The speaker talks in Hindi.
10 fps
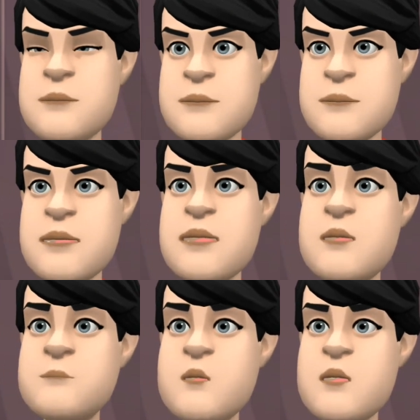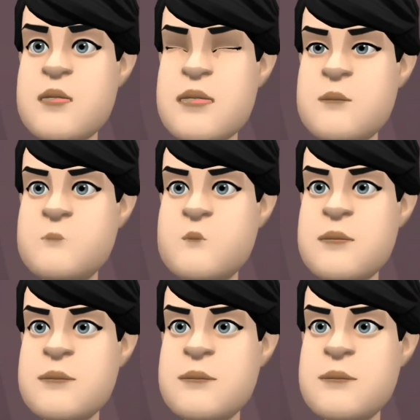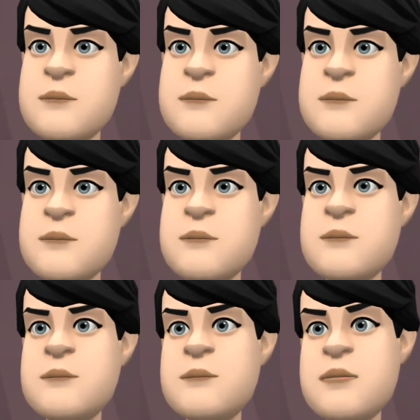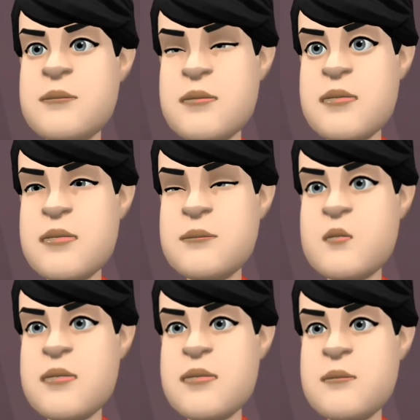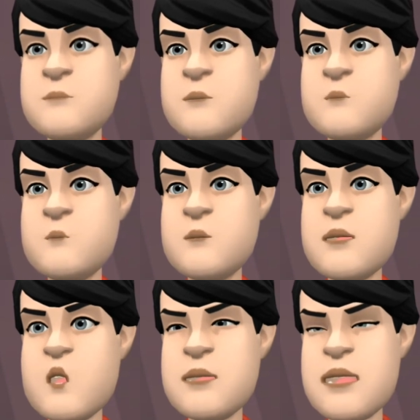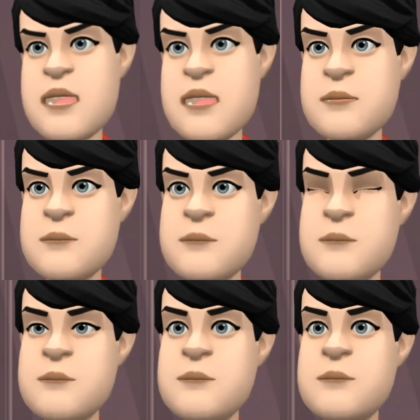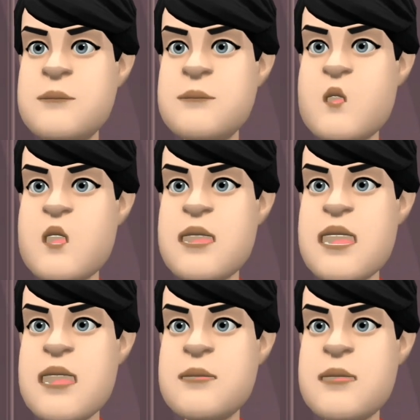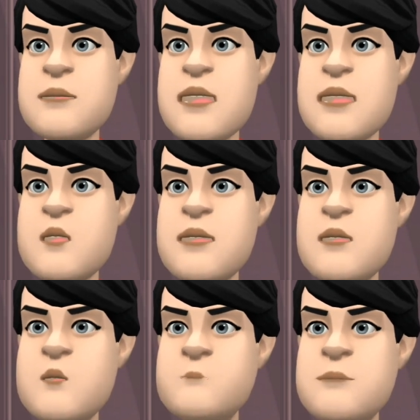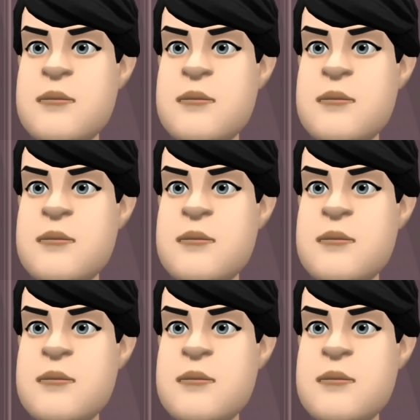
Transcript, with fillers: हे भगवान इस पुलिस ने भी मुझे नहीं पकड़ा अब मैं जेल कैसे जाऊंगा